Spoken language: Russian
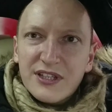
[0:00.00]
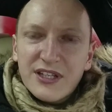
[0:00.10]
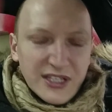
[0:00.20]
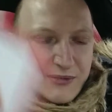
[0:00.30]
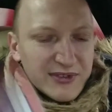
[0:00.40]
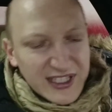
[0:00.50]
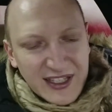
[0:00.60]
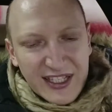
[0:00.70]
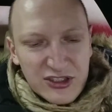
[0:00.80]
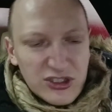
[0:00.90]
Я бы,
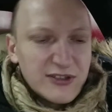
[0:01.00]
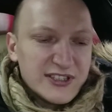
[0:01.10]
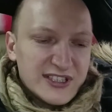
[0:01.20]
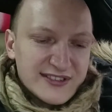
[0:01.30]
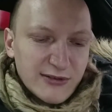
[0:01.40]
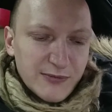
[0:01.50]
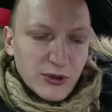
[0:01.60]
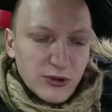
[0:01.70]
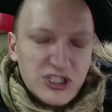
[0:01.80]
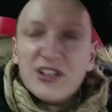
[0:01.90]
конечно, с удовольствием с тобой
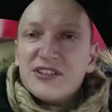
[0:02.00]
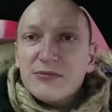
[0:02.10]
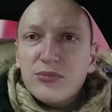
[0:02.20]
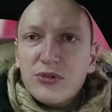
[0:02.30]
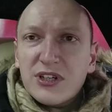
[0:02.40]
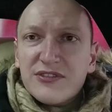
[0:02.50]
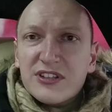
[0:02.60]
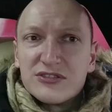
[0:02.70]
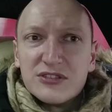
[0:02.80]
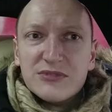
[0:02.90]
поучил эти
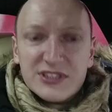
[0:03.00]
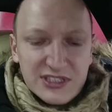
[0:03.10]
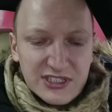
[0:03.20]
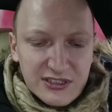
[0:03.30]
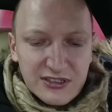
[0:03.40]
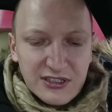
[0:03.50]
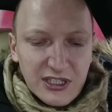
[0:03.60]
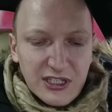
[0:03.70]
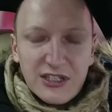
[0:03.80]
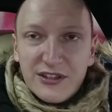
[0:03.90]
буковки, чтобы ты
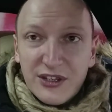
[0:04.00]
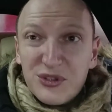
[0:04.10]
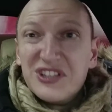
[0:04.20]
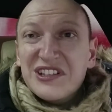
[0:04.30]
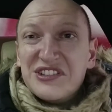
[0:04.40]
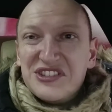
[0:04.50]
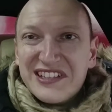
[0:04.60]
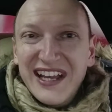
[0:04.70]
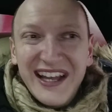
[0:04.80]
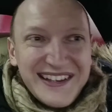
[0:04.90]
научилась
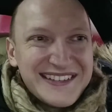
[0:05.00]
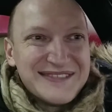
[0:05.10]
читать.